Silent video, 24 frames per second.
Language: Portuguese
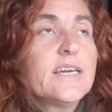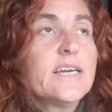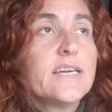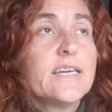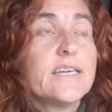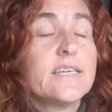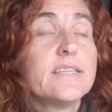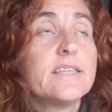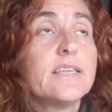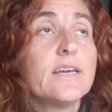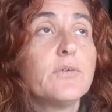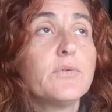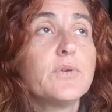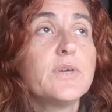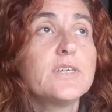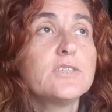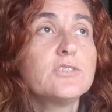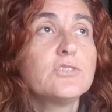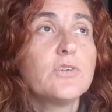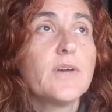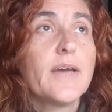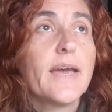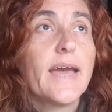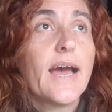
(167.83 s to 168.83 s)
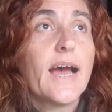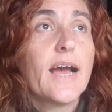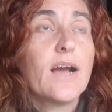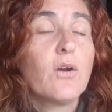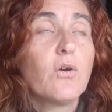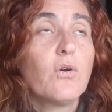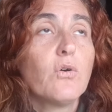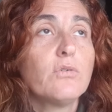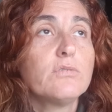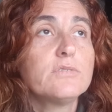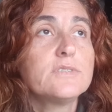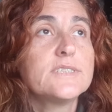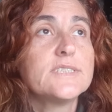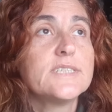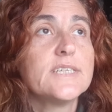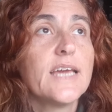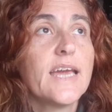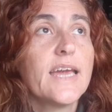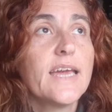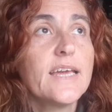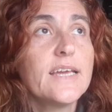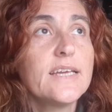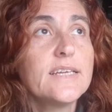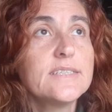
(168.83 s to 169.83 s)
Então, isso é a
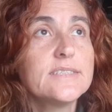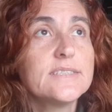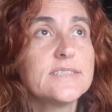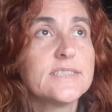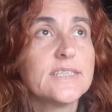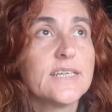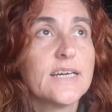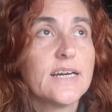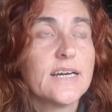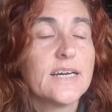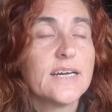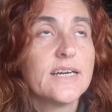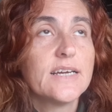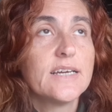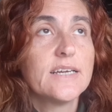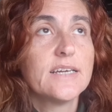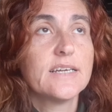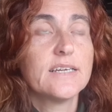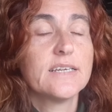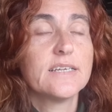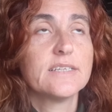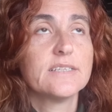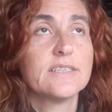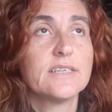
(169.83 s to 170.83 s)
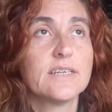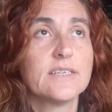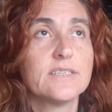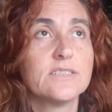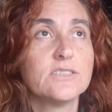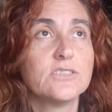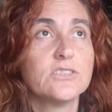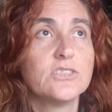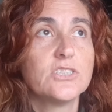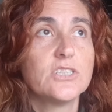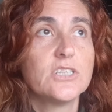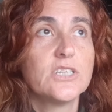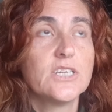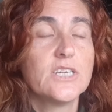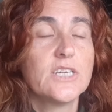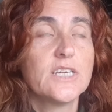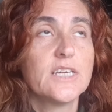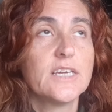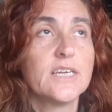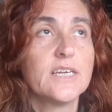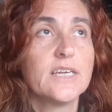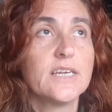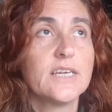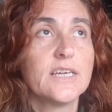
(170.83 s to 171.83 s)
consciência
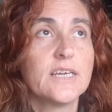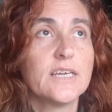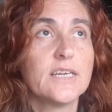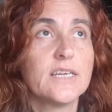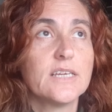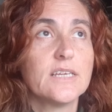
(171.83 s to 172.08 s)
de,